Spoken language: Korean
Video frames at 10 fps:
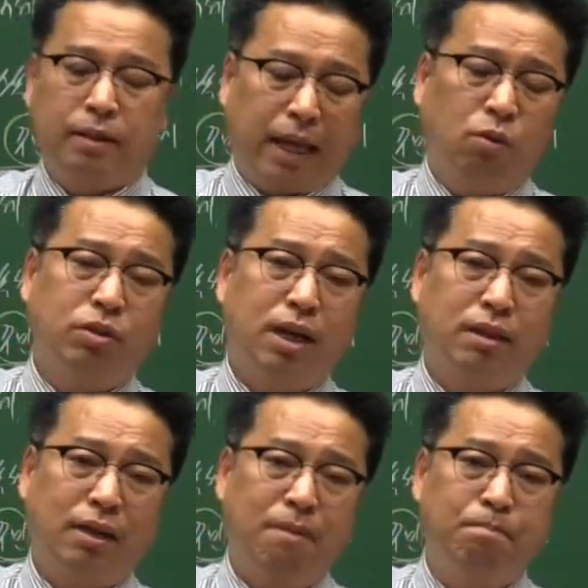
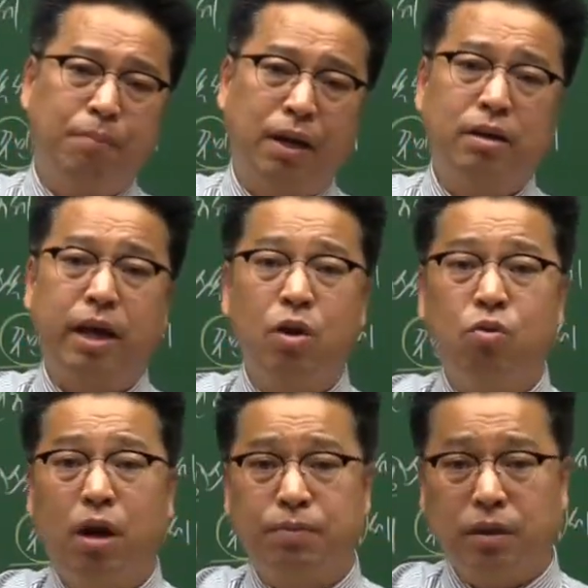내고장 담배를
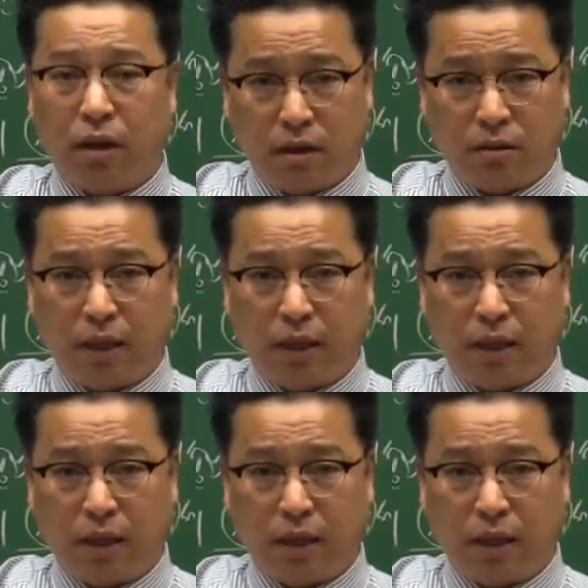애용합시다. 이렇게.